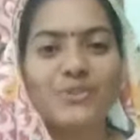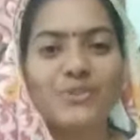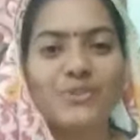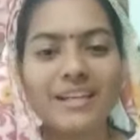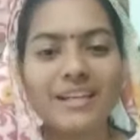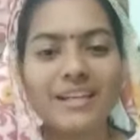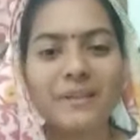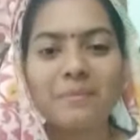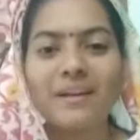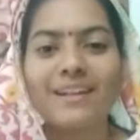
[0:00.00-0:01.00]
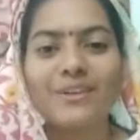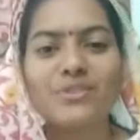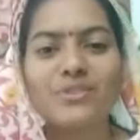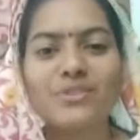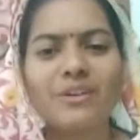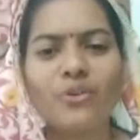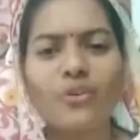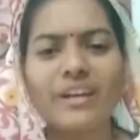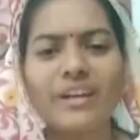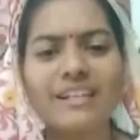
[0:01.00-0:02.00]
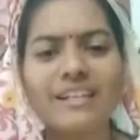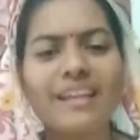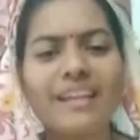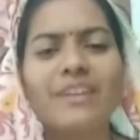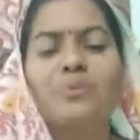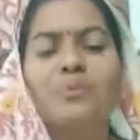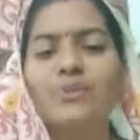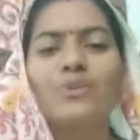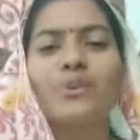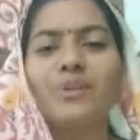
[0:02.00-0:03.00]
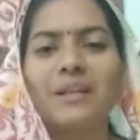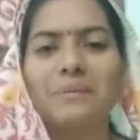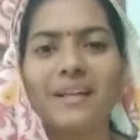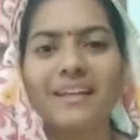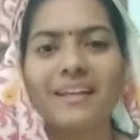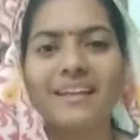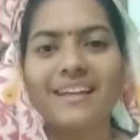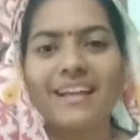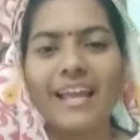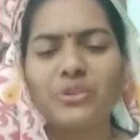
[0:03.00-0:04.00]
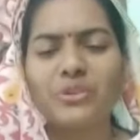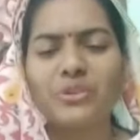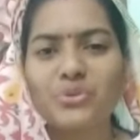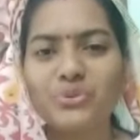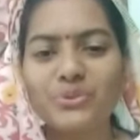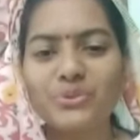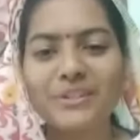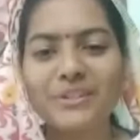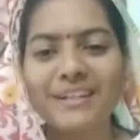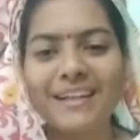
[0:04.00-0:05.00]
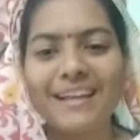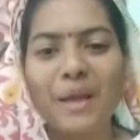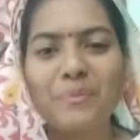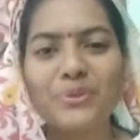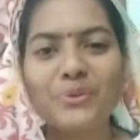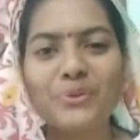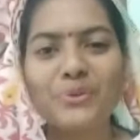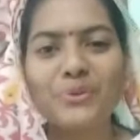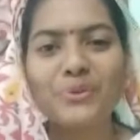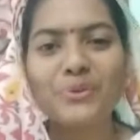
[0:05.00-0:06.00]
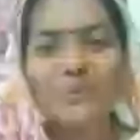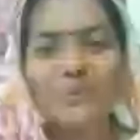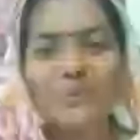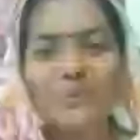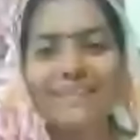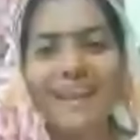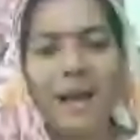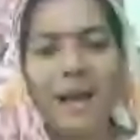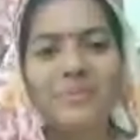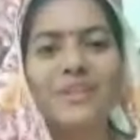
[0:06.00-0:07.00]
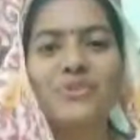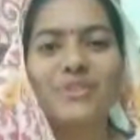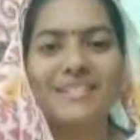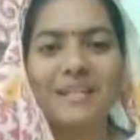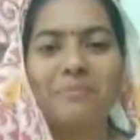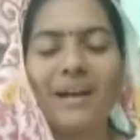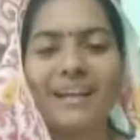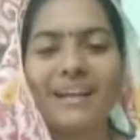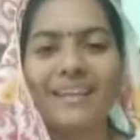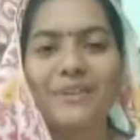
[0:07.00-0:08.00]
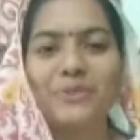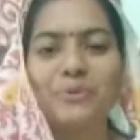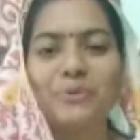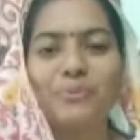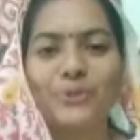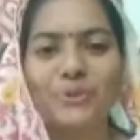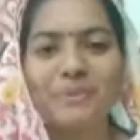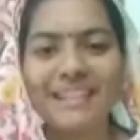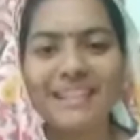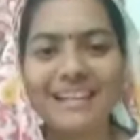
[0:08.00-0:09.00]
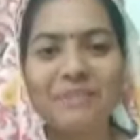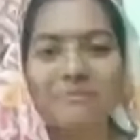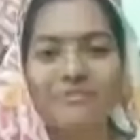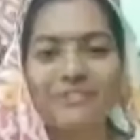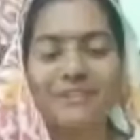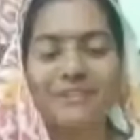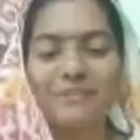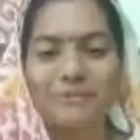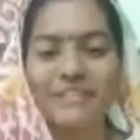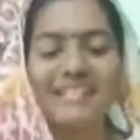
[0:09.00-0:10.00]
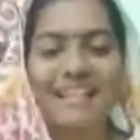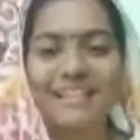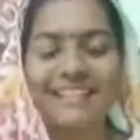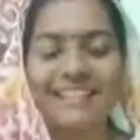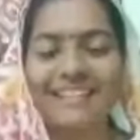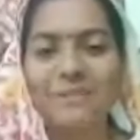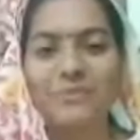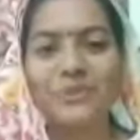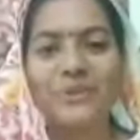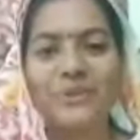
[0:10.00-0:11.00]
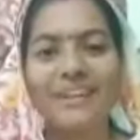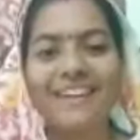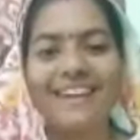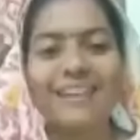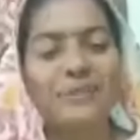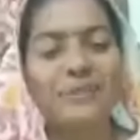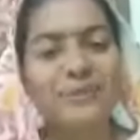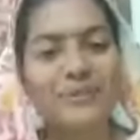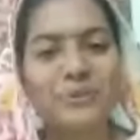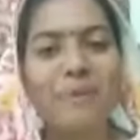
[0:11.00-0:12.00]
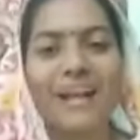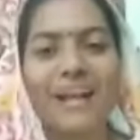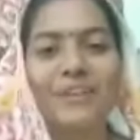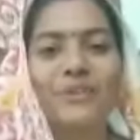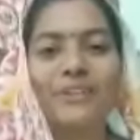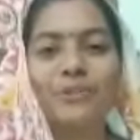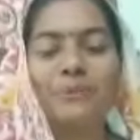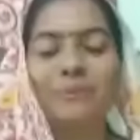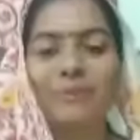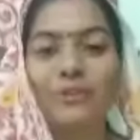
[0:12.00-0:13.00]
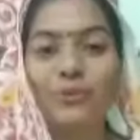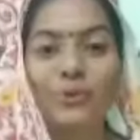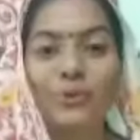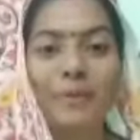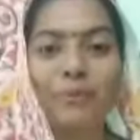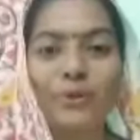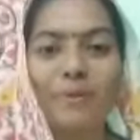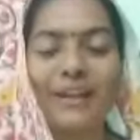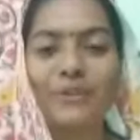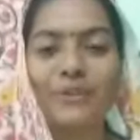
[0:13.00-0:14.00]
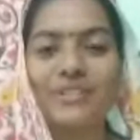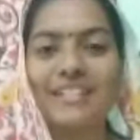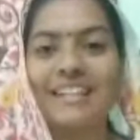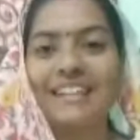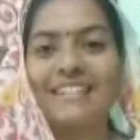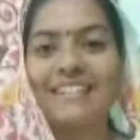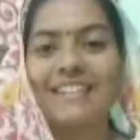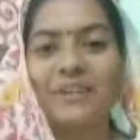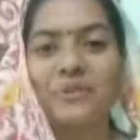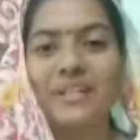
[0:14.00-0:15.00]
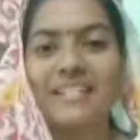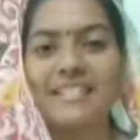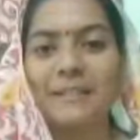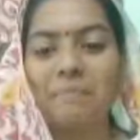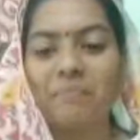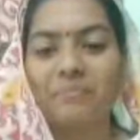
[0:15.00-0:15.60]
আলোচনা লিপিকামার আলোচনা অনেকটাই উদ্বুদ্ধ হলাম এত সুন্দর আমি তো মানে নাম দিয়ে শুনেছিলাম মাকে কিন্তু প্রথমেই দেখলাম ফেসিয়ালি দেখলাম তো এত এত ভাগ্য এত খুবই বড় ভাগ্য যে ঠাকুরের যে